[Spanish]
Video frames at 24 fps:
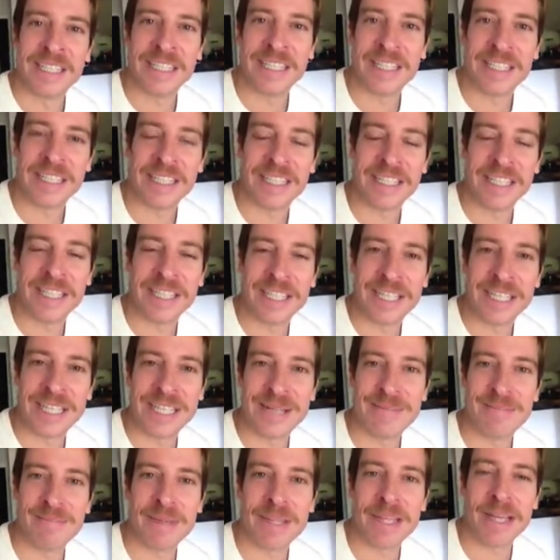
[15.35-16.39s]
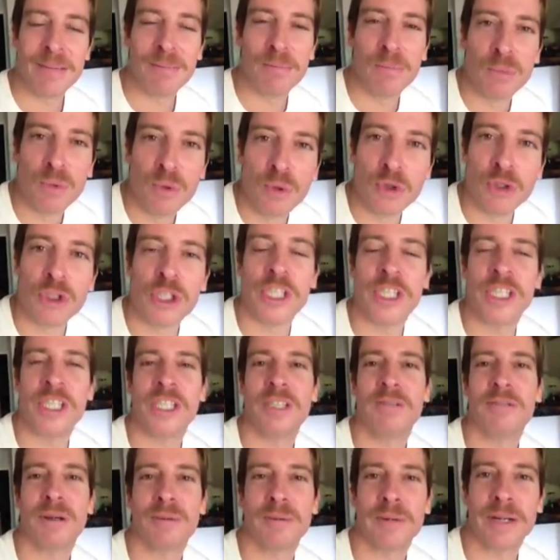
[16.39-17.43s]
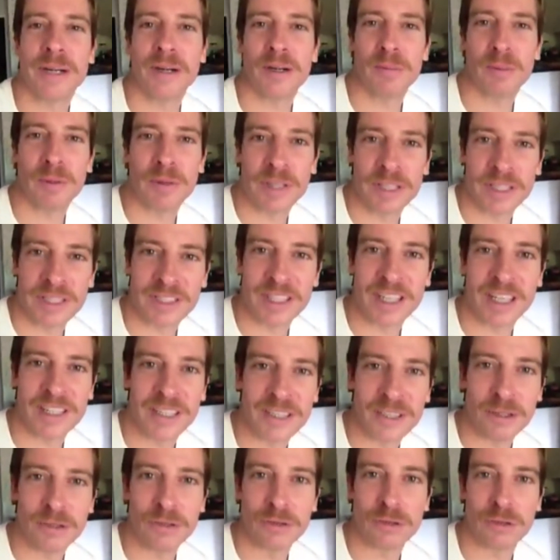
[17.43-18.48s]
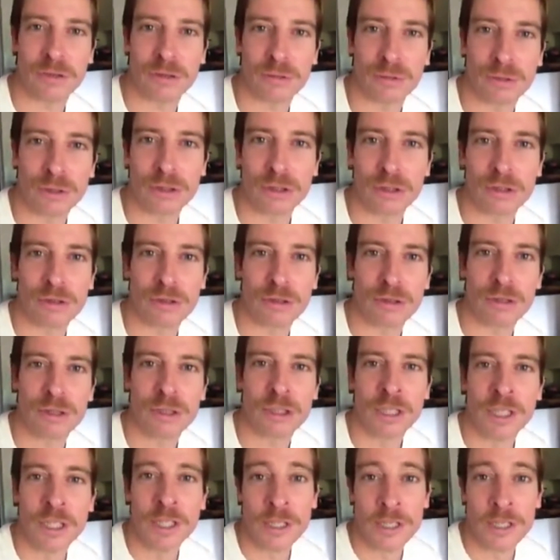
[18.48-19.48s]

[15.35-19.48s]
Eh, me da muchísima pena no poder estar allí con todos vosotros.